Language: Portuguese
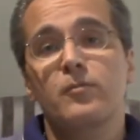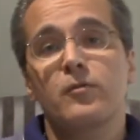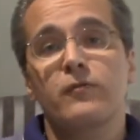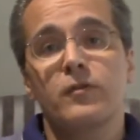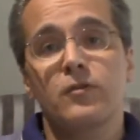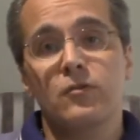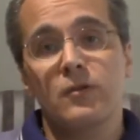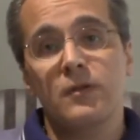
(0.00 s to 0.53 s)
o
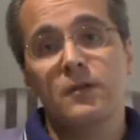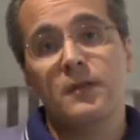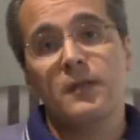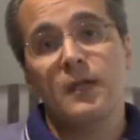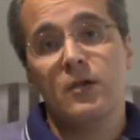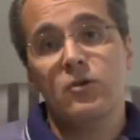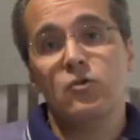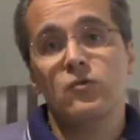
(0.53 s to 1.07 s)
professor
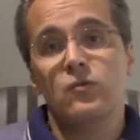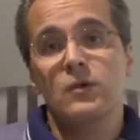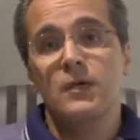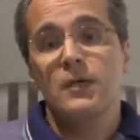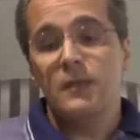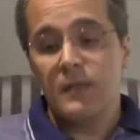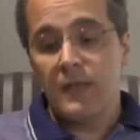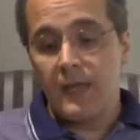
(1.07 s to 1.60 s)
Sérgio
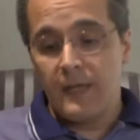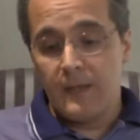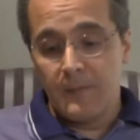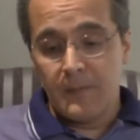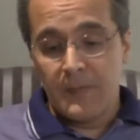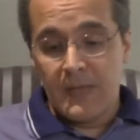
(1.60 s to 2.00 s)
tem.